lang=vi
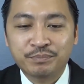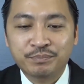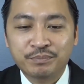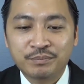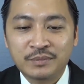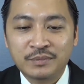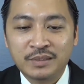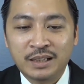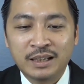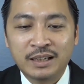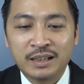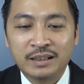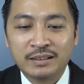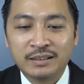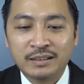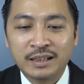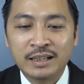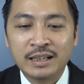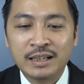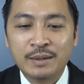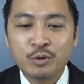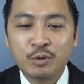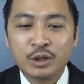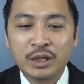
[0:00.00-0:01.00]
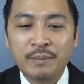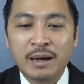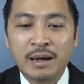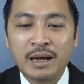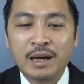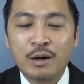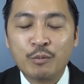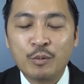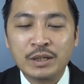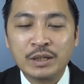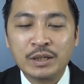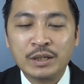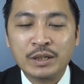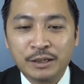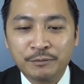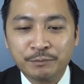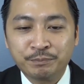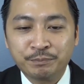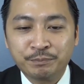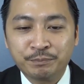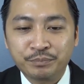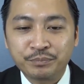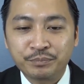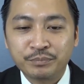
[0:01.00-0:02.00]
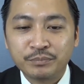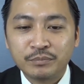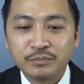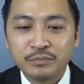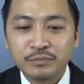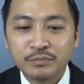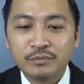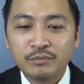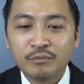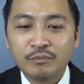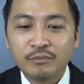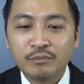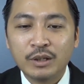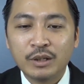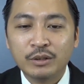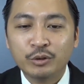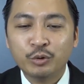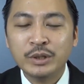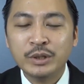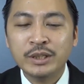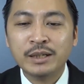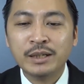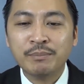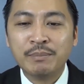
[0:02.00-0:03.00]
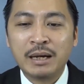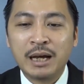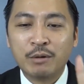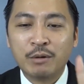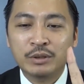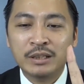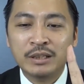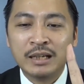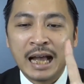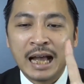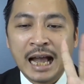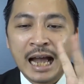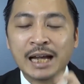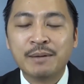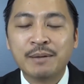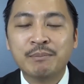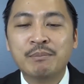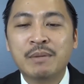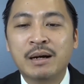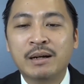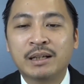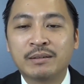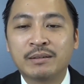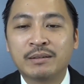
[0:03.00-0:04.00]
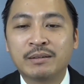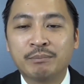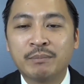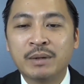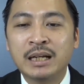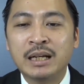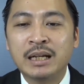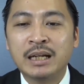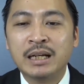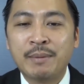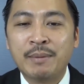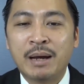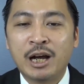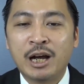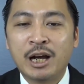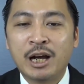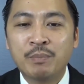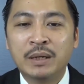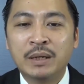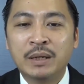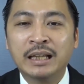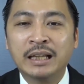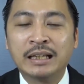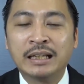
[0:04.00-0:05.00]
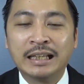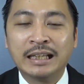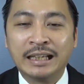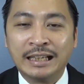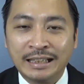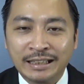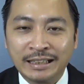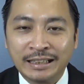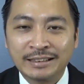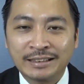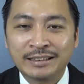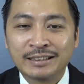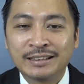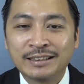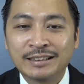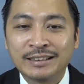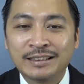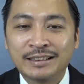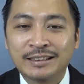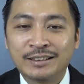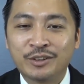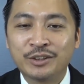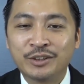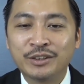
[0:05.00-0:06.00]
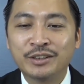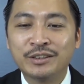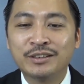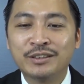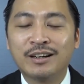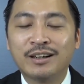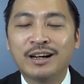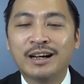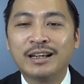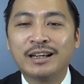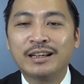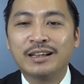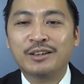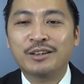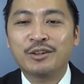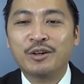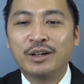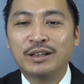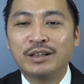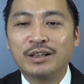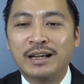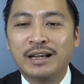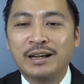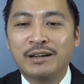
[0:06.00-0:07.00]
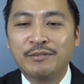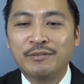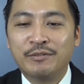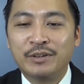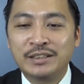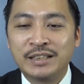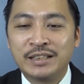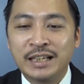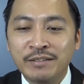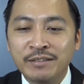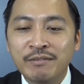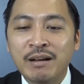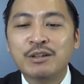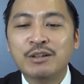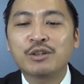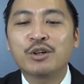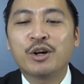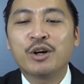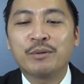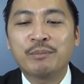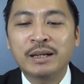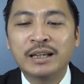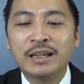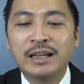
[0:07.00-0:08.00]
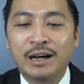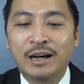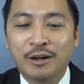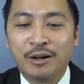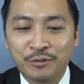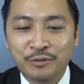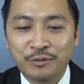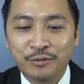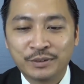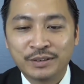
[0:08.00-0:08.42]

Đấy, đấy là một cái bài học quan trọng Tuy nhiên bài học thứ hai mà mới là cái bài học mất tiền tỷ Có những người ấy, gọi là phải dính vào rồi mới hiểu